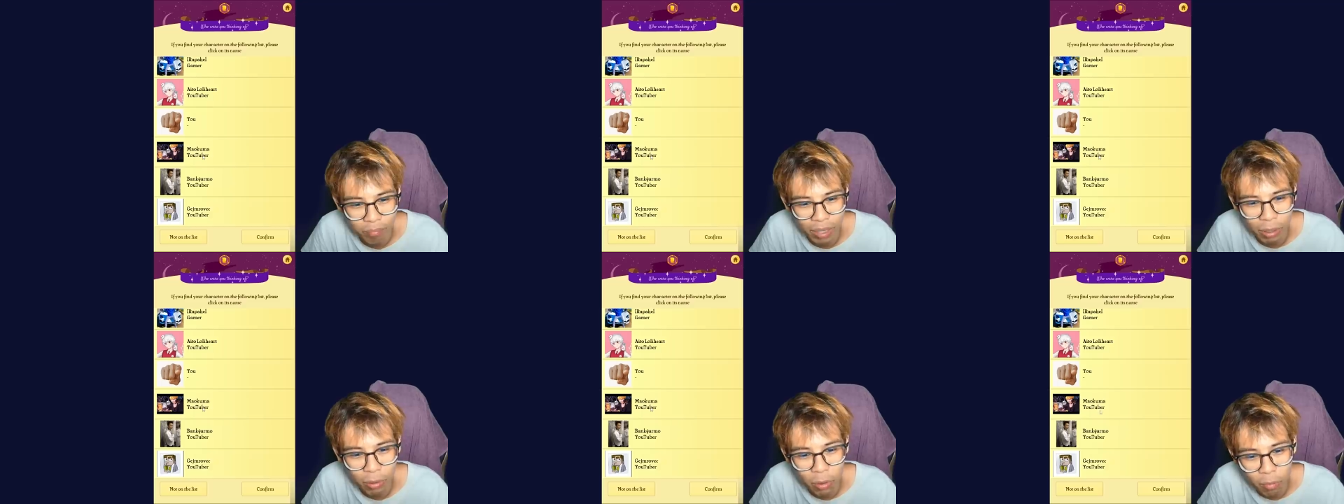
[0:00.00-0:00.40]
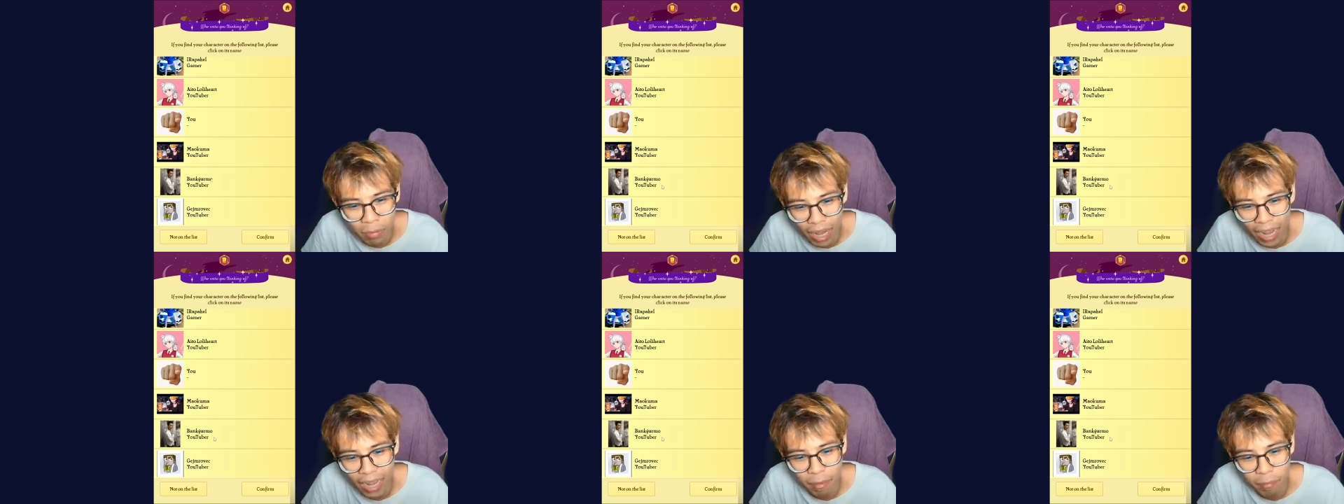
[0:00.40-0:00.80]
มาโอคุ
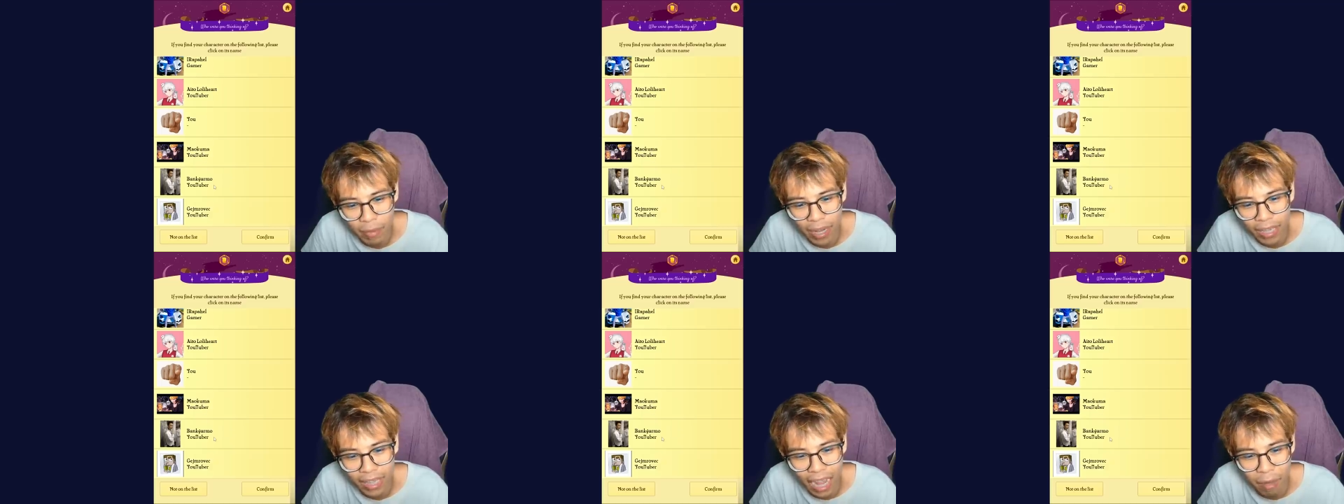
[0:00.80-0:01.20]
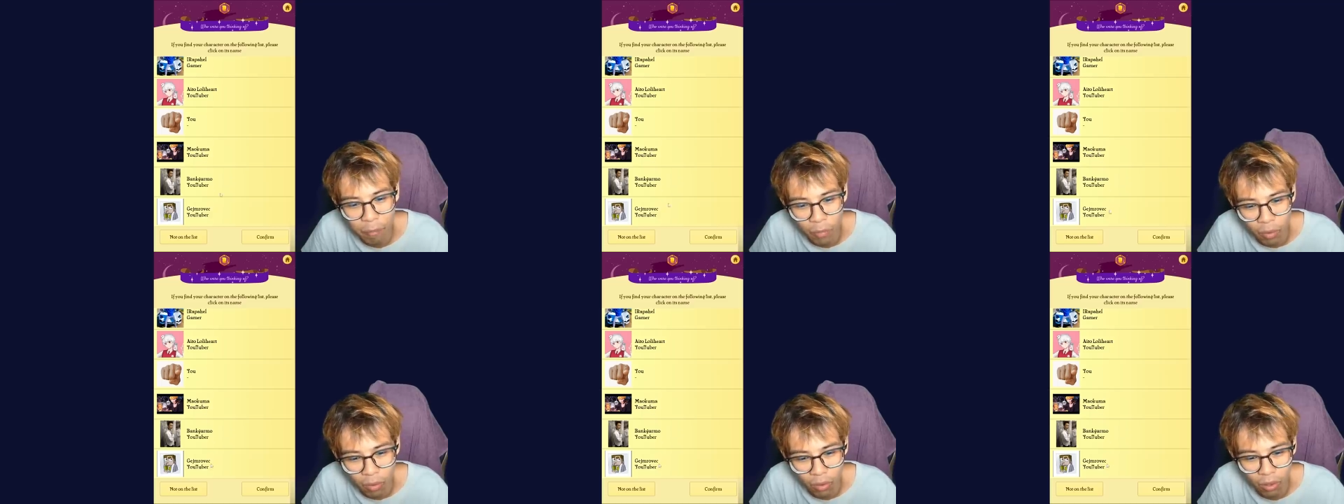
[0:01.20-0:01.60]
มะแดนกาม
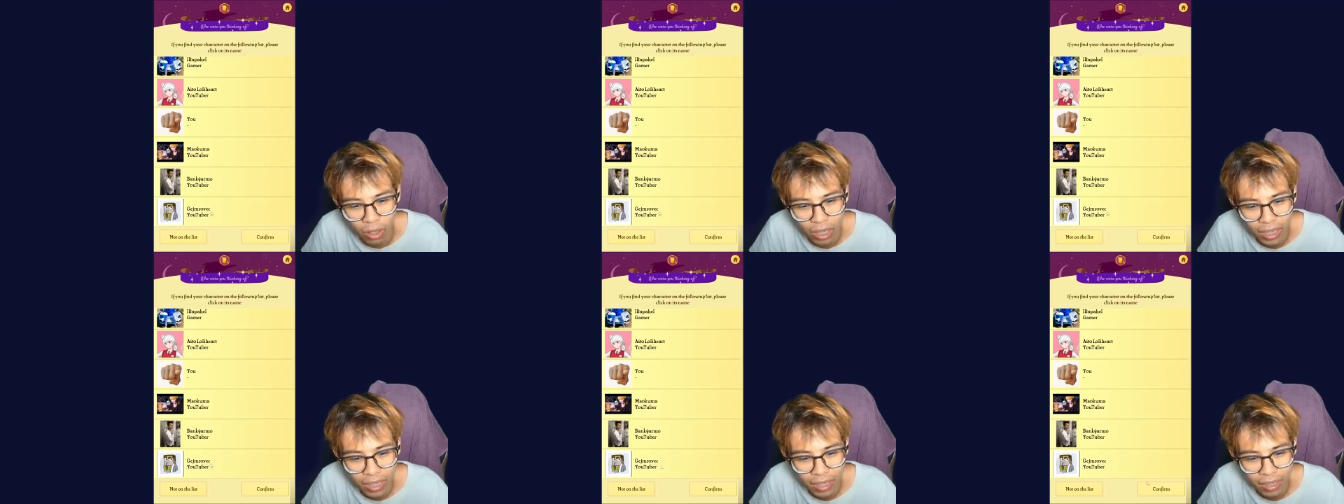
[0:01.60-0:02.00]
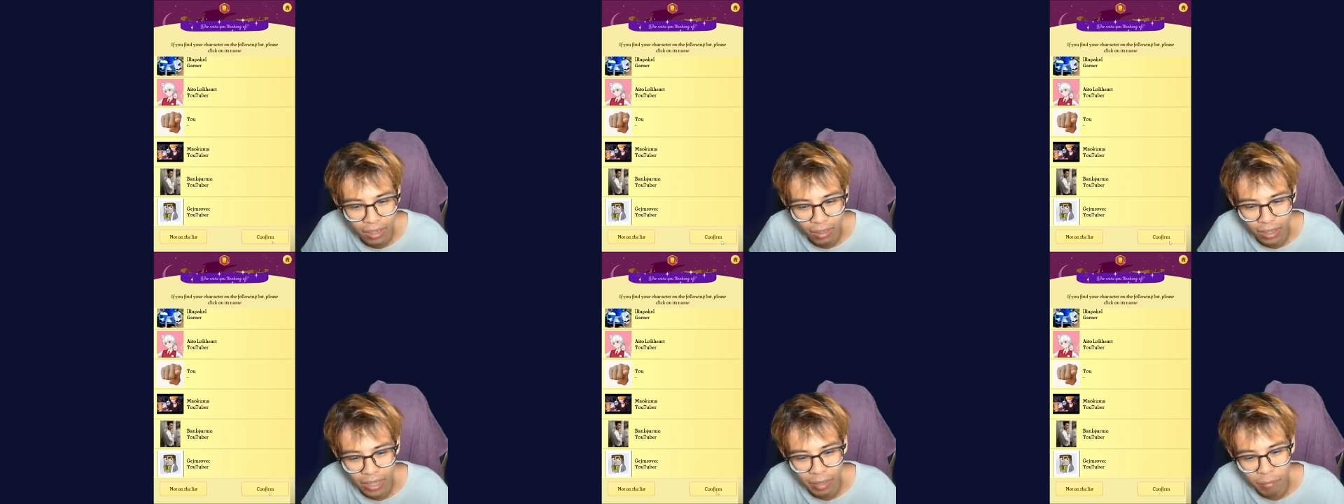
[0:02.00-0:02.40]
โม
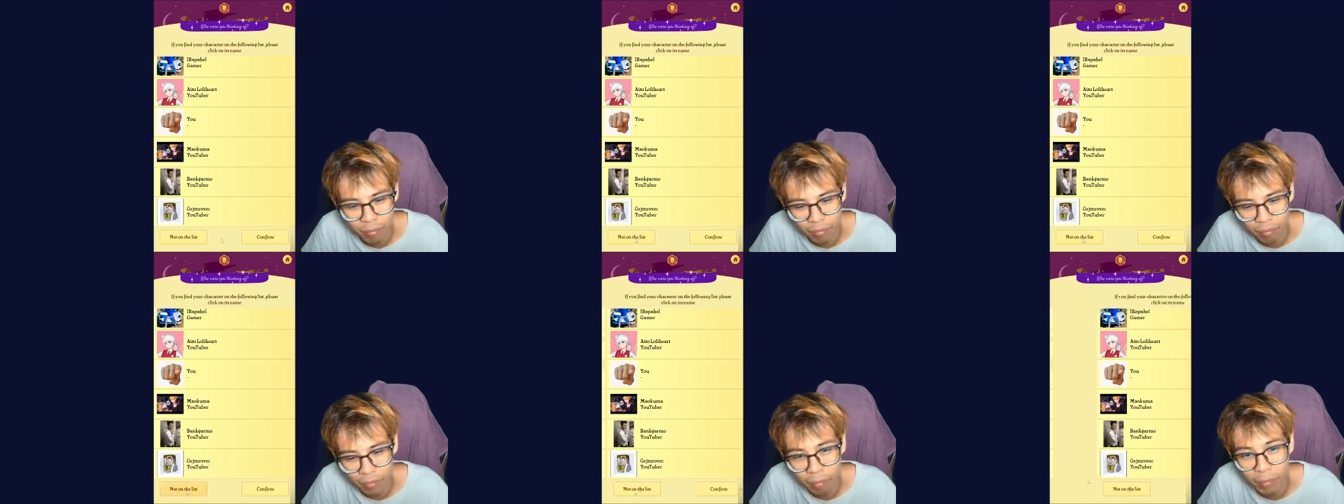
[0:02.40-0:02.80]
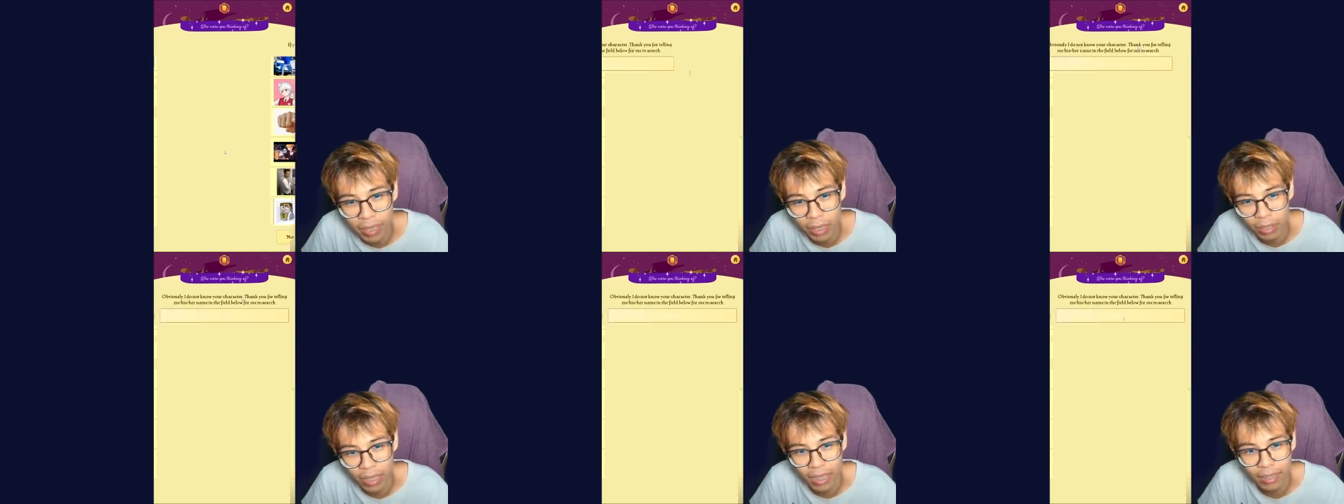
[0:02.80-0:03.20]
โอเค ไม่อ
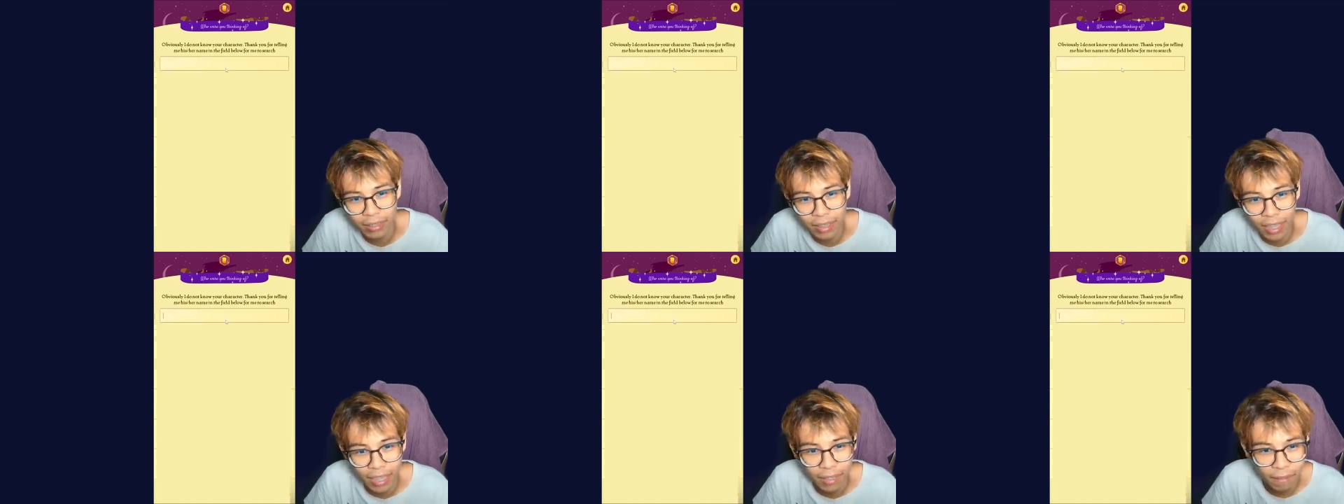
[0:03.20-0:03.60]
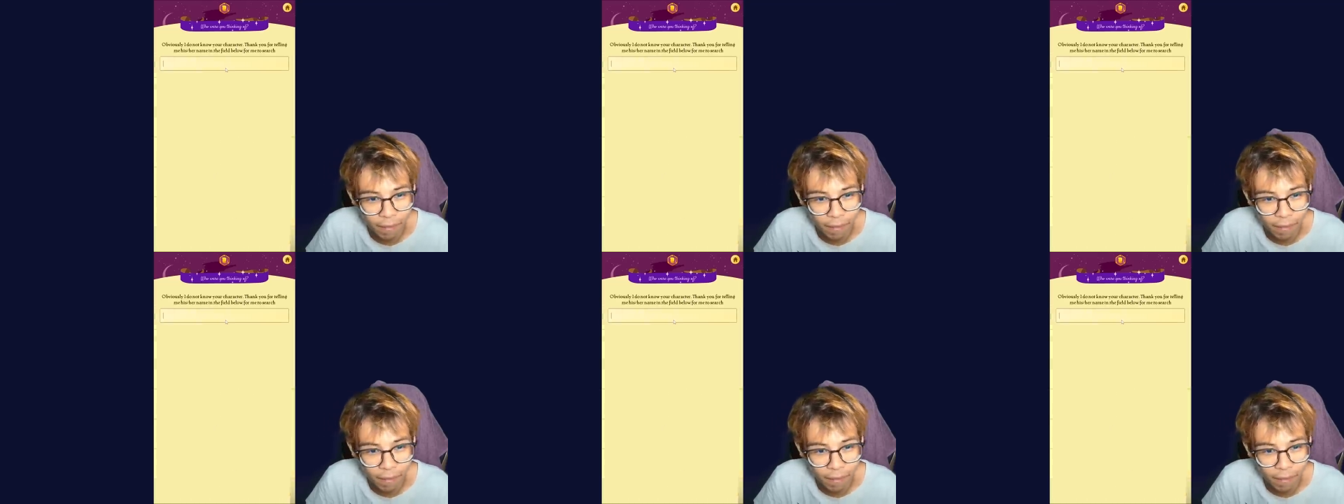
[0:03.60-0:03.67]
ยู่ในลิสต์นี่เลย